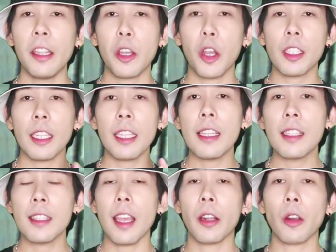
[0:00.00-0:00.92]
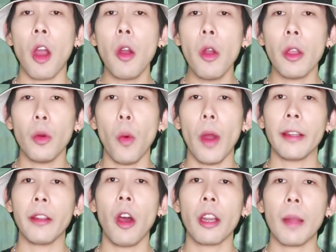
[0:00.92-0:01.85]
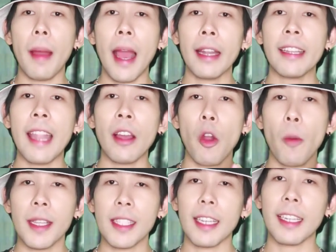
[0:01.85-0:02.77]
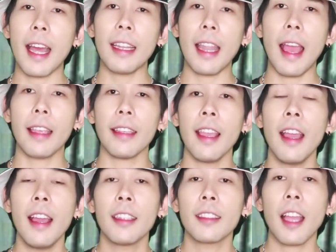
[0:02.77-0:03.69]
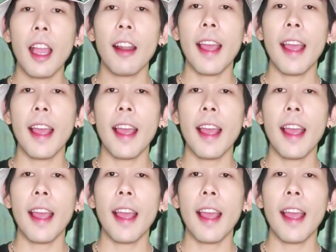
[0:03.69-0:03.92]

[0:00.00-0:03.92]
นเนี่ยก็จะได้ยินเสียงร้องหวยหวน ทรมานดังออกมาจากด้านใน ถ้า